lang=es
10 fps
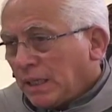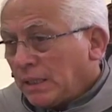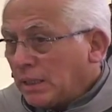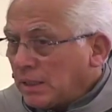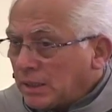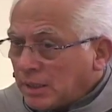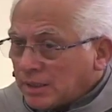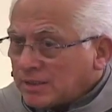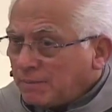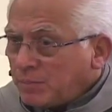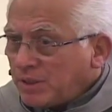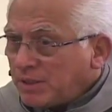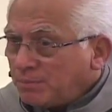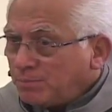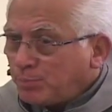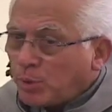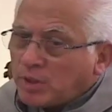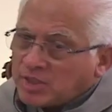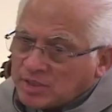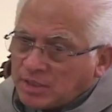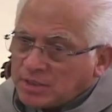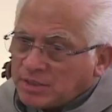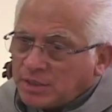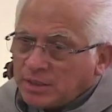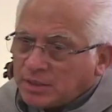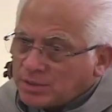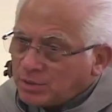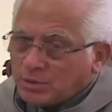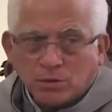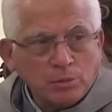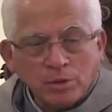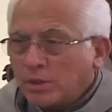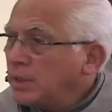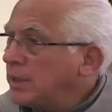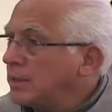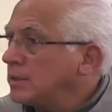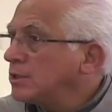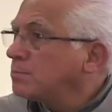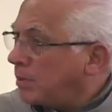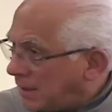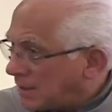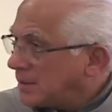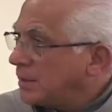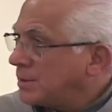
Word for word: hay alegría también por esa designación, como le dije antes, para San